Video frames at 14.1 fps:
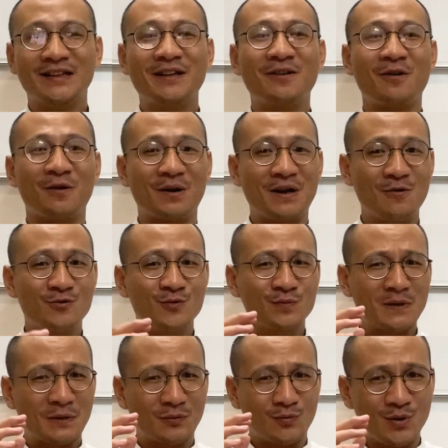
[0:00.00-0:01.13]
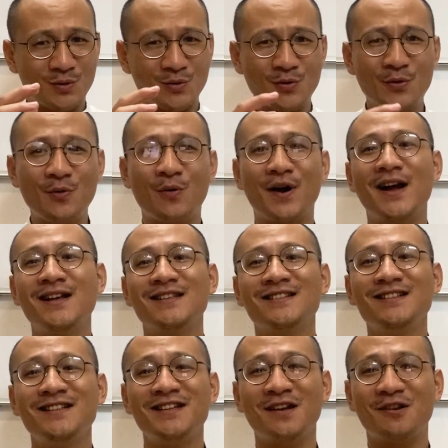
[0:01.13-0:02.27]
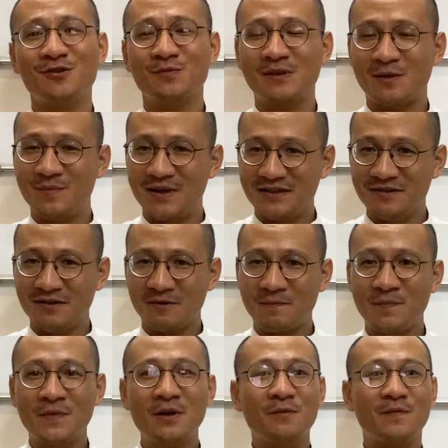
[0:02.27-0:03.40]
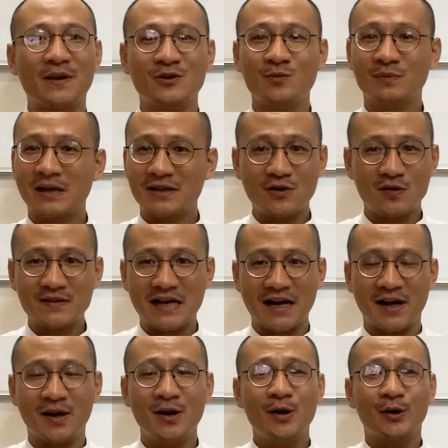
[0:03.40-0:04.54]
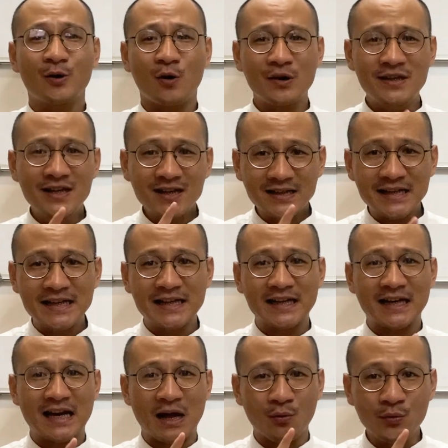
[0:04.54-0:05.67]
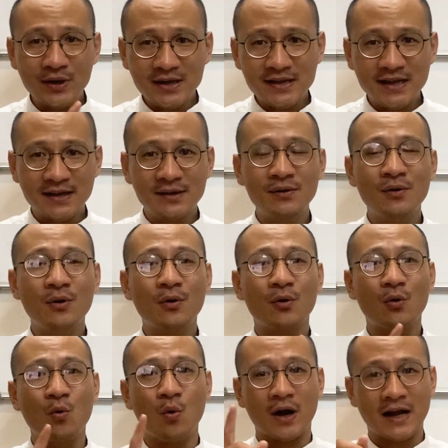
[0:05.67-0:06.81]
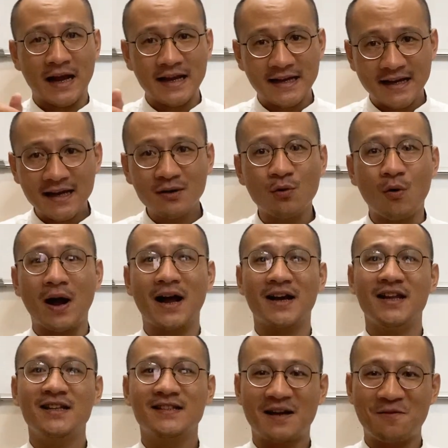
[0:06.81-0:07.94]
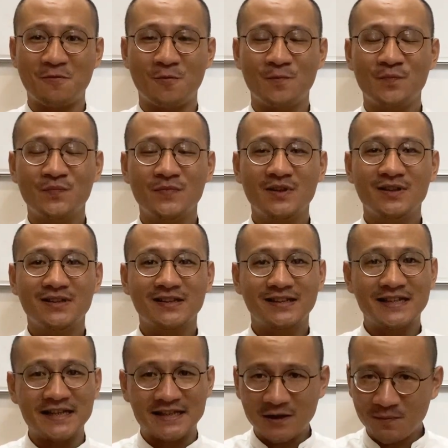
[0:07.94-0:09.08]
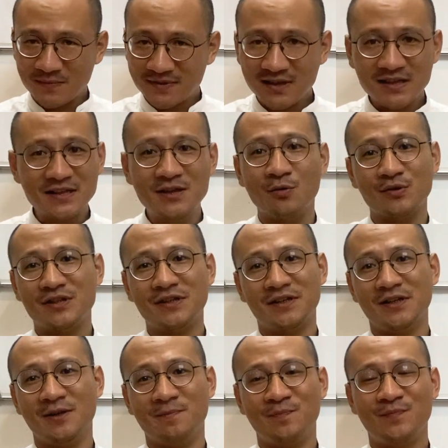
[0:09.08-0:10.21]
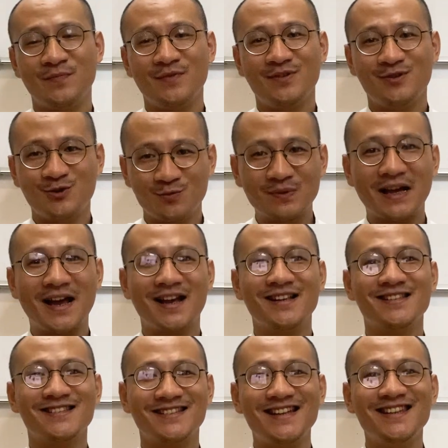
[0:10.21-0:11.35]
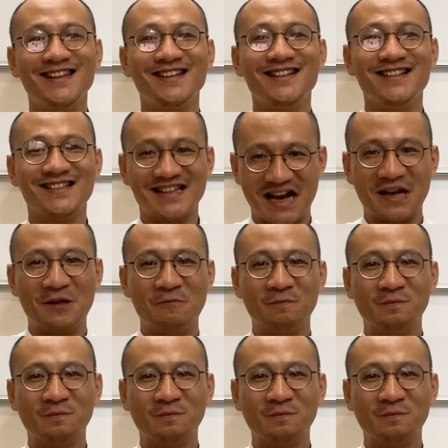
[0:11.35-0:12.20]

Thế còn nếu chúng ta tuyệt đối hóa dữ kiện chúng ta biết trước và chúng ta cho rằng nó nhất định là nguyên nhân của cái kết quả đến sau, thì trong rất nhiều trường hợp chúng ta sẽ nhận định sai.